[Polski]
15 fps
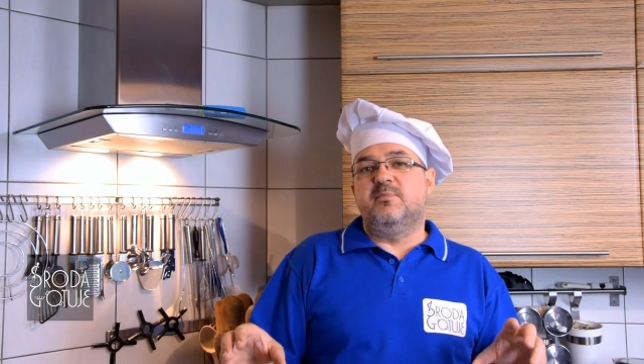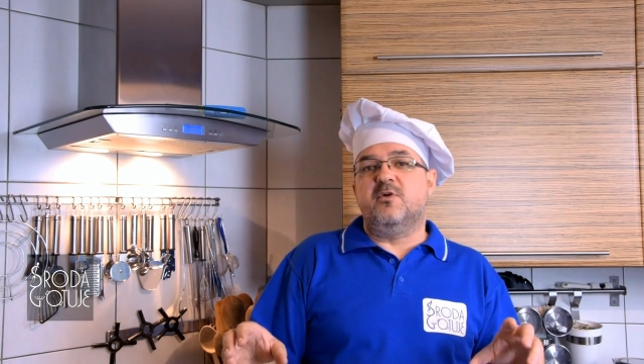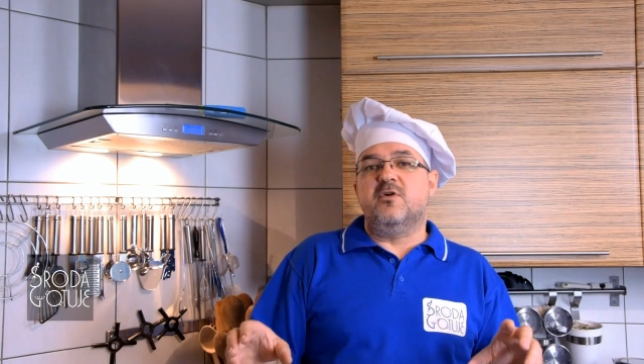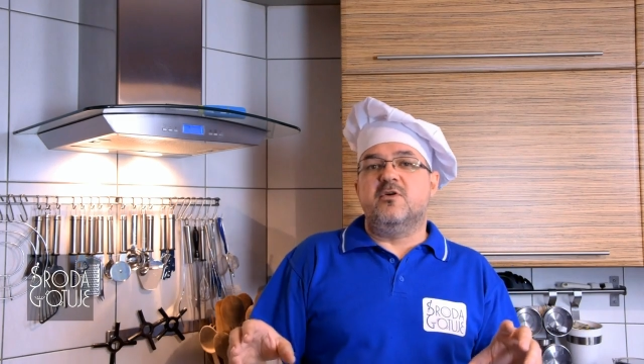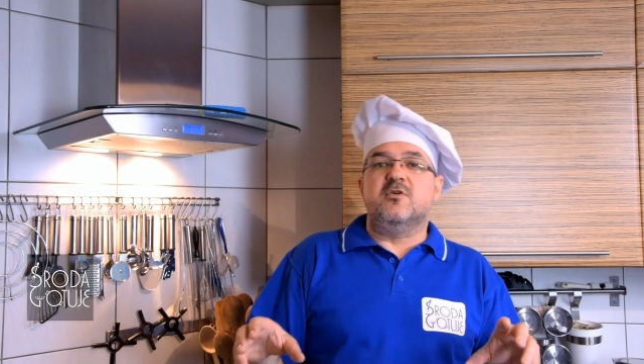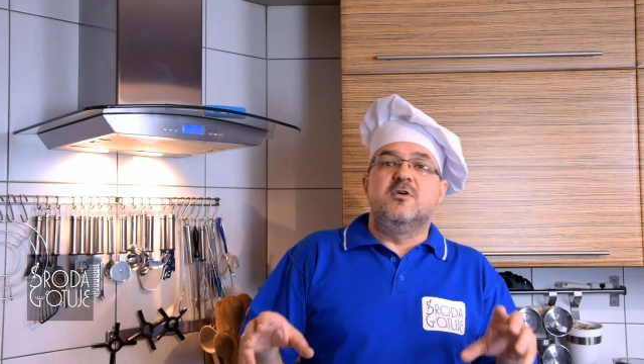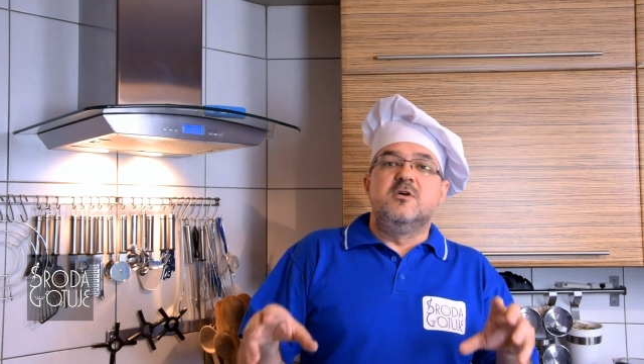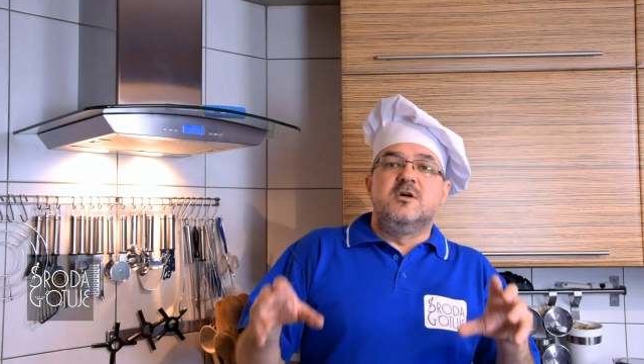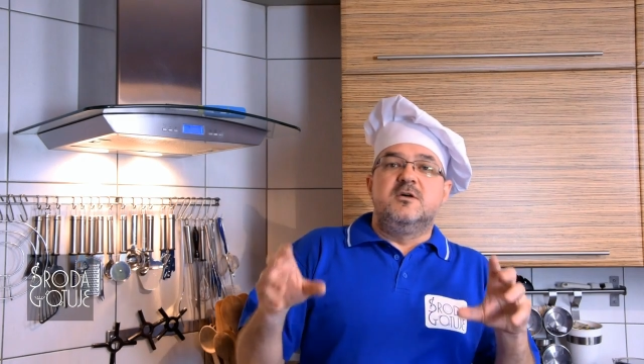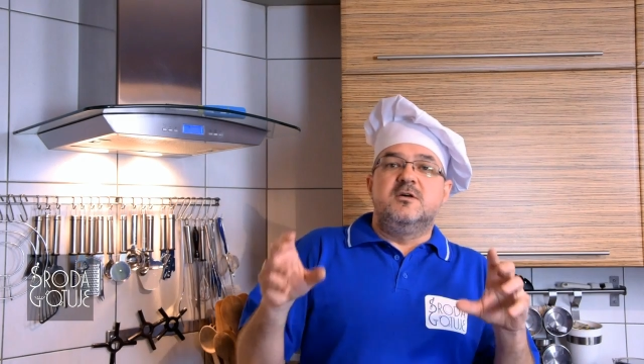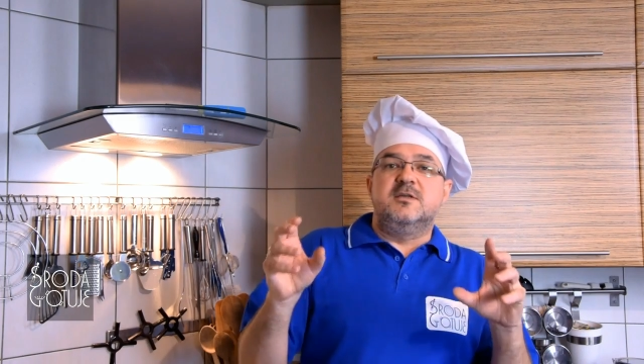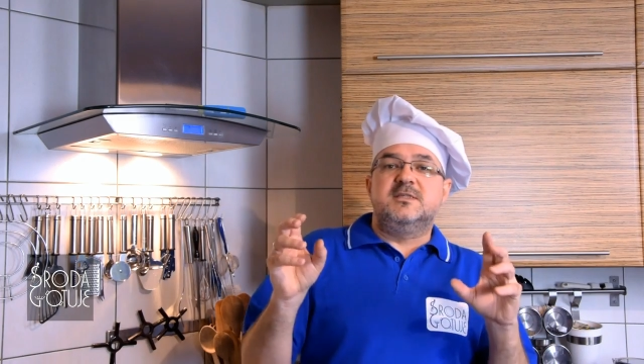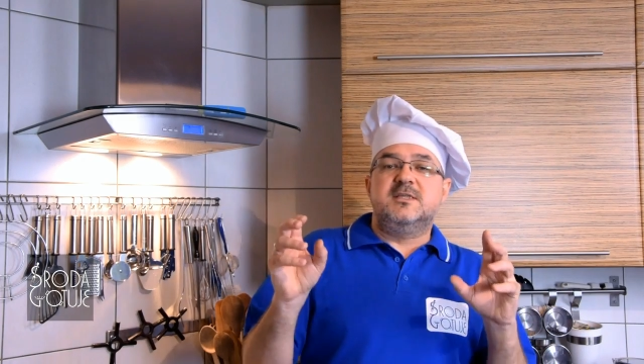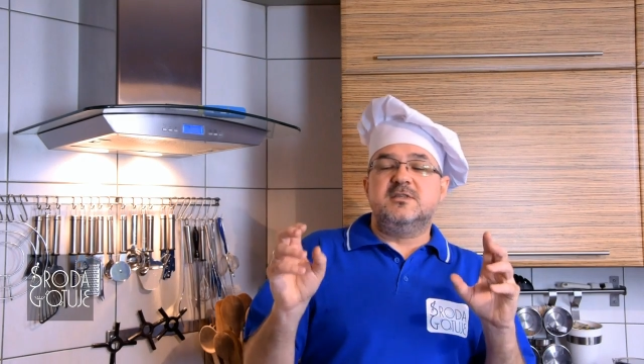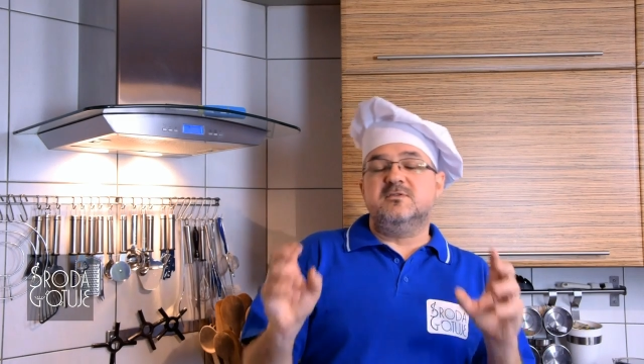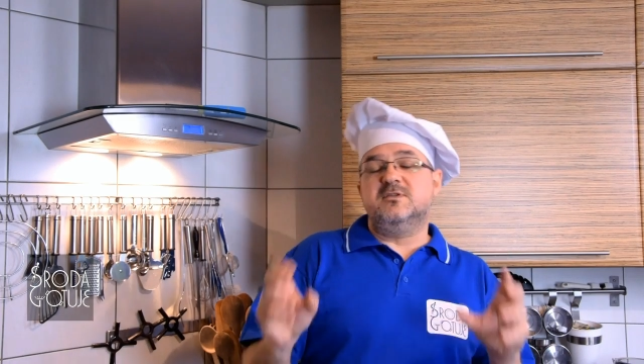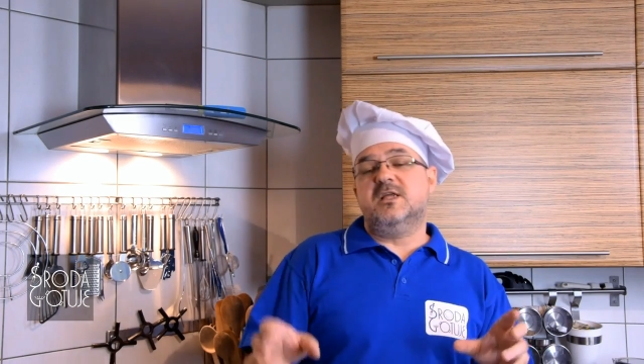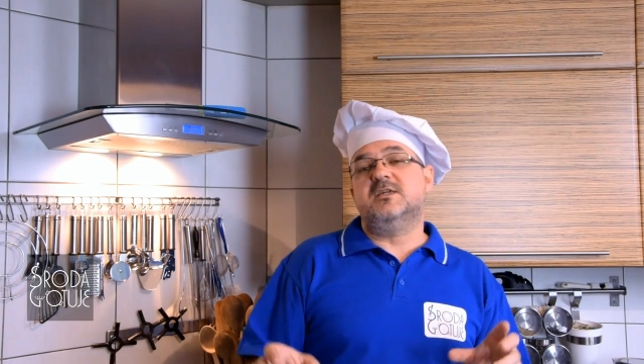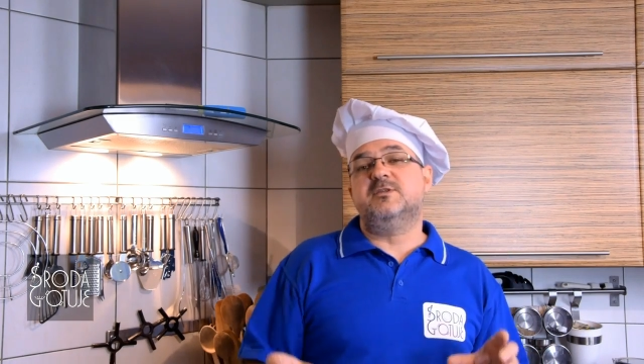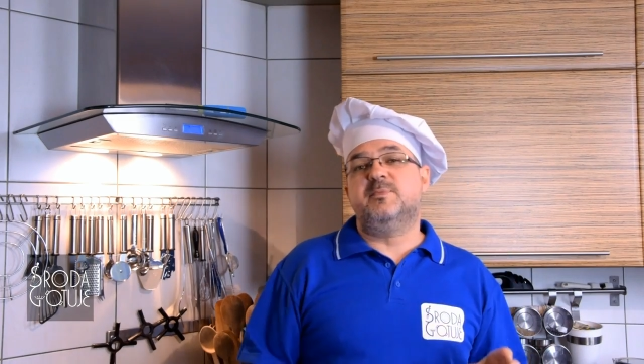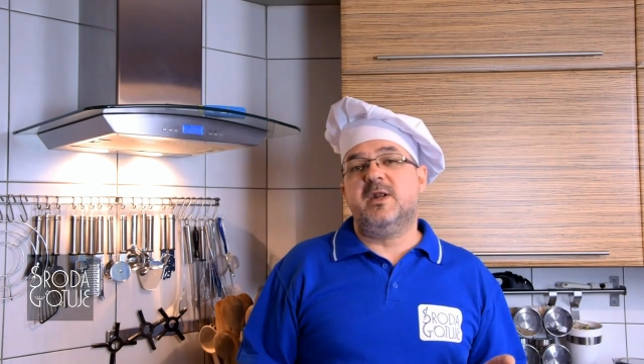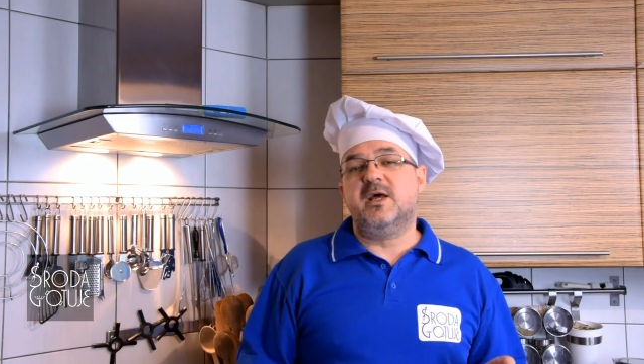bo y, sezon
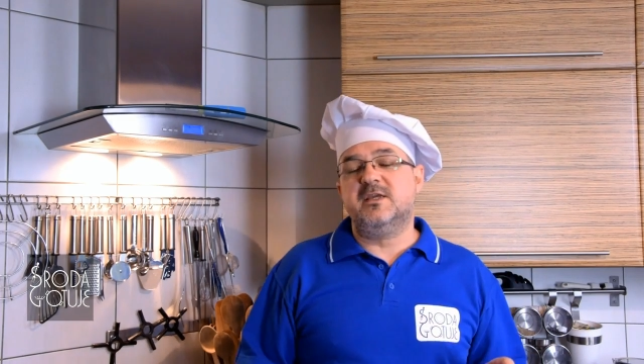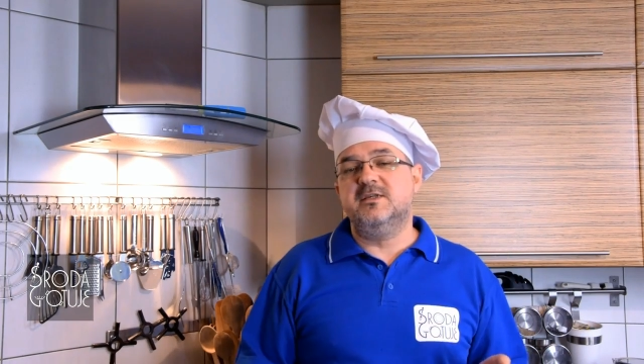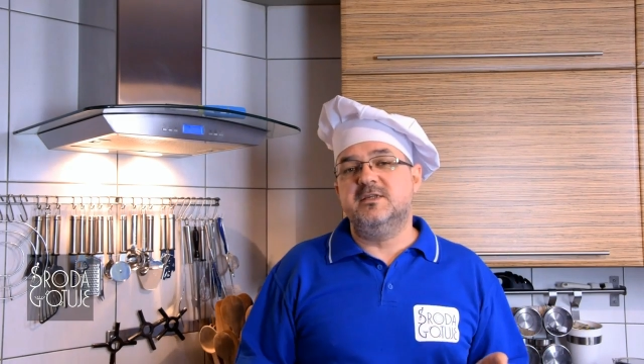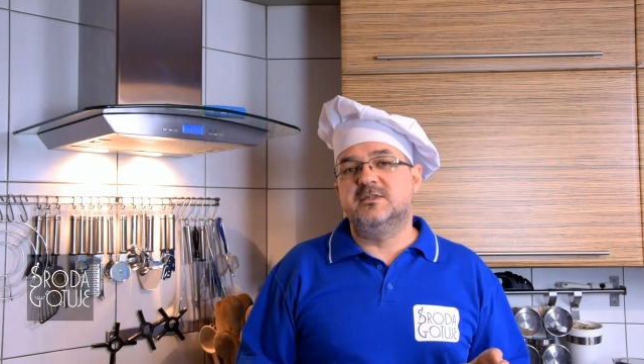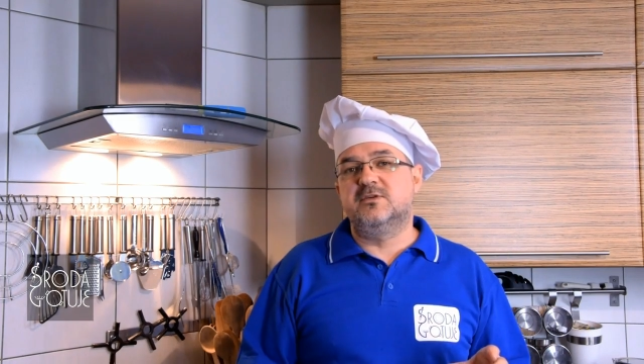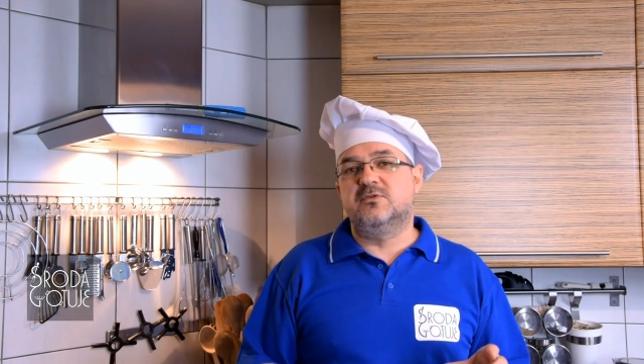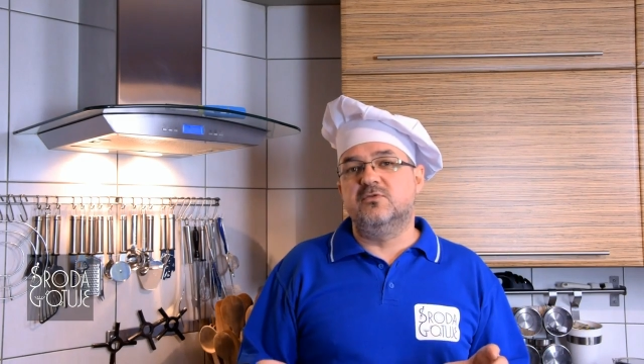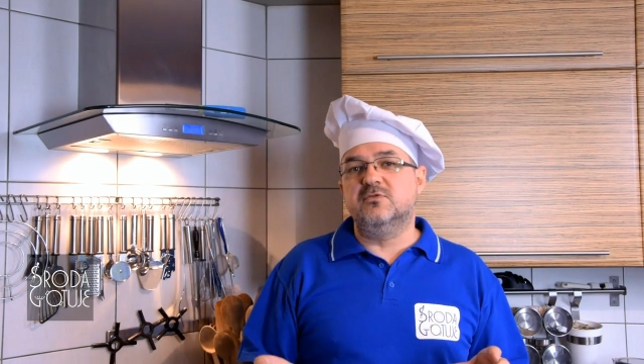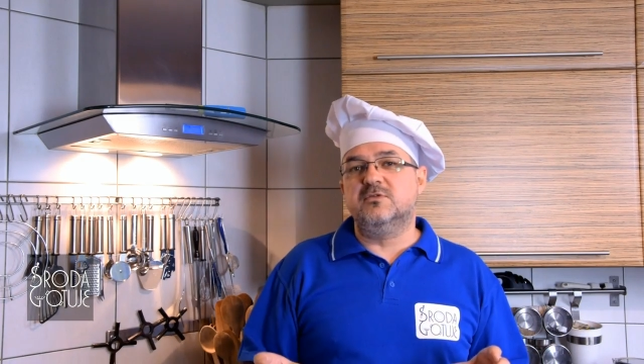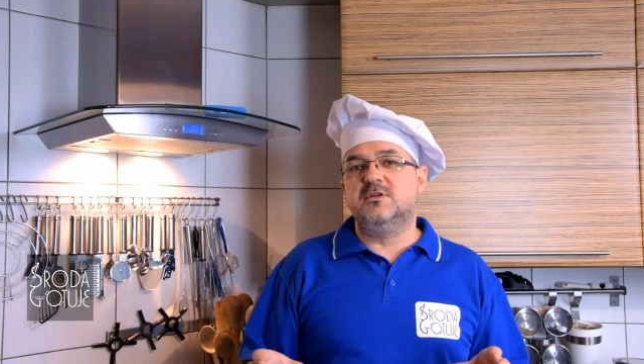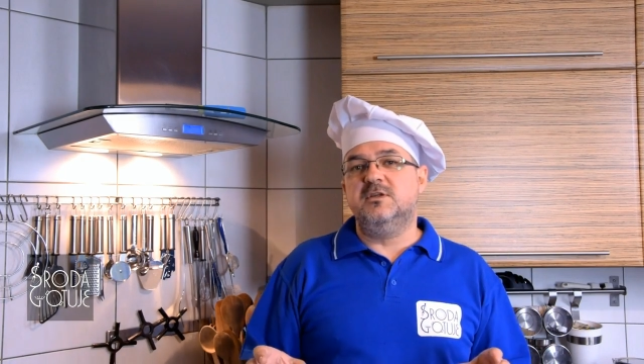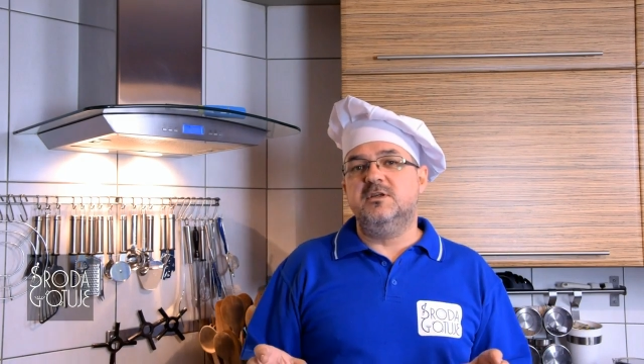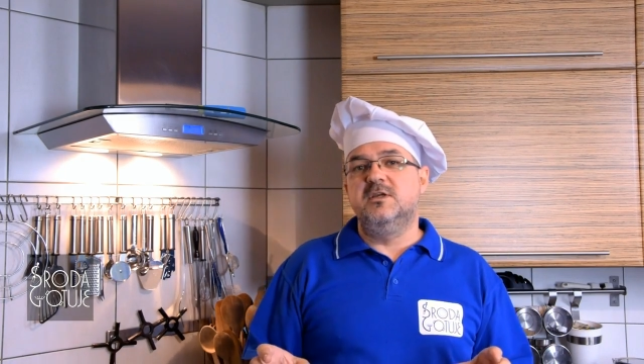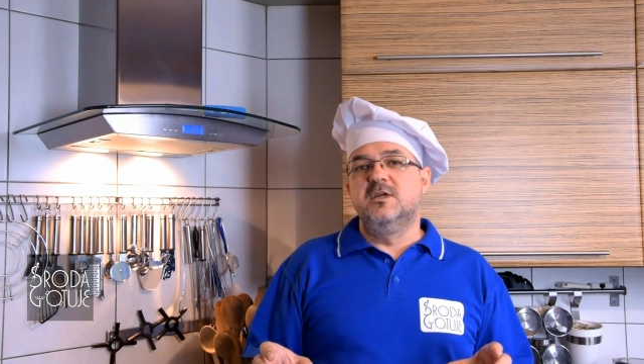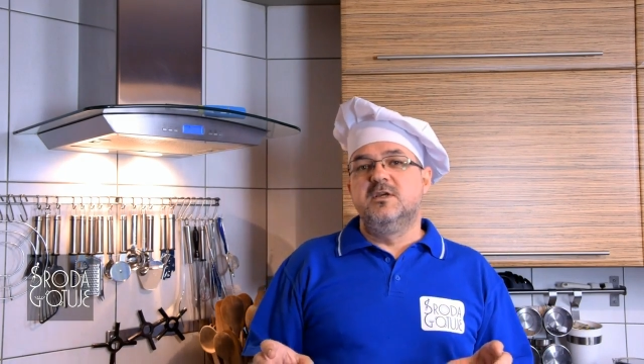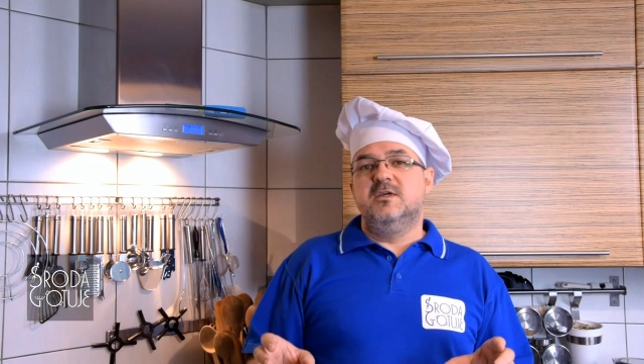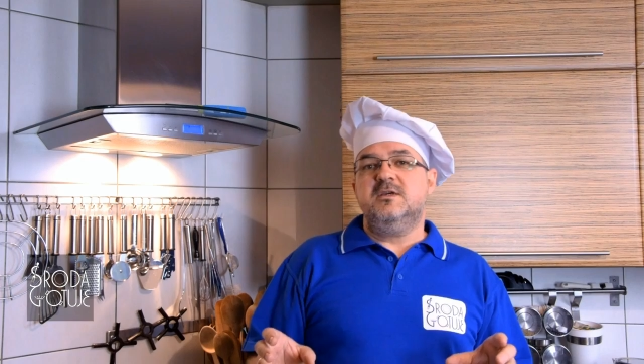na szparagi jest krótki